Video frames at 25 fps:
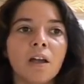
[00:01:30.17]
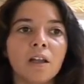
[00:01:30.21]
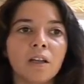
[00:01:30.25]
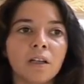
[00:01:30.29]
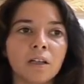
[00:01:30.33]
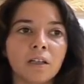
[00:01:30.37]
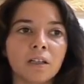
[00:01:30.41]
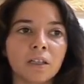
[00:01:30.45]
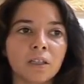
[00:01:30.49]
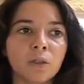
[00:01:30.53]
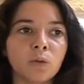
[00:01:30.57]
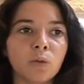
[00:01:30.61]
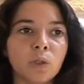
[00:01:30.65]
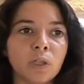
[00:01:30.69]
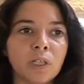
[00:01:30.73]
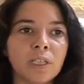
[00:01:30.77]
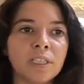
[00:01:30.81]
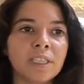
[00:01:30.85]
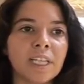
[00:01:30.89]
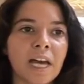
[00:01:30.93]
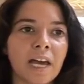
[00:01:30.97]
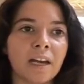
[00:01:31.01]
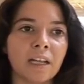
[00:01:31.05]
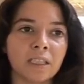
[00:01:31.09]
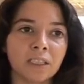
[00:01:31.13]
eh,
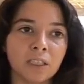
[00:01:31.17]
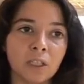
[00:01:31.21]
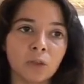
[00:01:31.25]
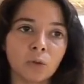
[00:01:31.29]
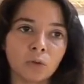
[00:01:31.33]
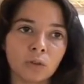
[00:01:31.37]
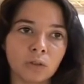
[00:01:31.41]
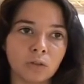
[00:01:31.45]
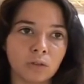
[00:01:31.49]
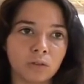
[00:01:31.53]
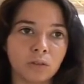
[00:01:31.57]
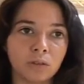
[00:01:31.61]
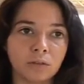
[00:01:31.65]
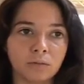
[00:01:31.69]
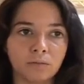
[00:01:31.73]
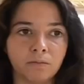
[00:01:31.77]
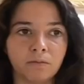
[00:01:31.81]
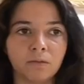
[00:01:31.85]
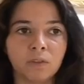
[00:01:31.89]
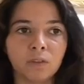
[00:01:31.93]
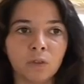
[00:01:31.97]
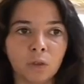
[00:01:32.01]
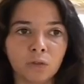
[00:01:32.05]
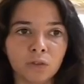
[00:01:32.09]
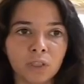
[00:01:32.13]
riutilizzare se non,
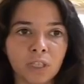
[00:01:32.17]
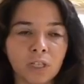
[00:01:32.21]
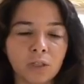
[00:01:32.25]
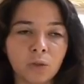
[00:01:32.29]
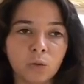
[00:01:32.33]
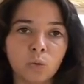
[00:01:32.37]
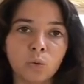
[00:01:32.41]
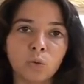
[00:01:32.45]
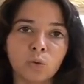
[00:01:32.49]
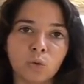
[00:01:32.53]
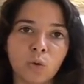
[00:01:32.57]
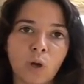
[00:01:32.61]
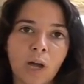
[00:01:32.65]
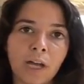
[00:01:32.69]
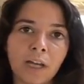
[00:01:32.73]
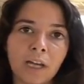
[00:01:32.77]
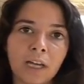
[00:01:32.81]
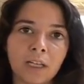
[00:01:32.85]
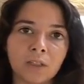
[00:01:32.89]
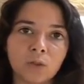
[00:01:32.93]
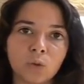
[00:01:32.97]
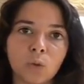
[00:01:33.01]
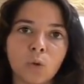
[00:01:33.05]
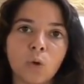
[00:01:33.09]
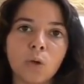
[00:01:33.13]
non del tutto
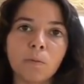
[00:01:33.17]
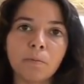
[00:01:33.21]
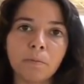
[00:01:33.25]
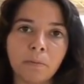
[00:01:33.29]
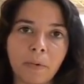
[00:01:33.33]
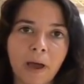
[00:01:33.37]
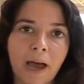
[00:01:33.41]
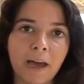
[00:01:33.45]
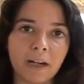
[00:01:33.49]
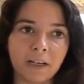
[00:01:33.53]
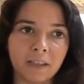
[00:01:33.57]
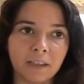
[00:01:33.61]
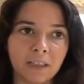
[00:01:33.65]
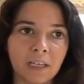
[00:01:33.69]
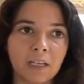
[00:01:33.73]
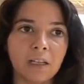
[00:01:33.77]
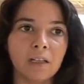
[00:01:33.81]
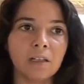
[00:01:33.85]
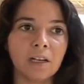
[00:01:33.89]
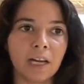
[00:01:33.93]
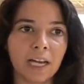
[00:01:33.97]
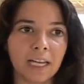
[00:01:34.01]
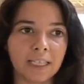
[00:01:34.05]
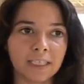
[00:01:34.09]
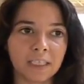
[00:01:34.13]
anche solo in parte
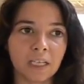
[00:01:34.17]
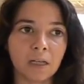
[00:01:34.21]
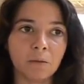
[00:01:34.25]
la casa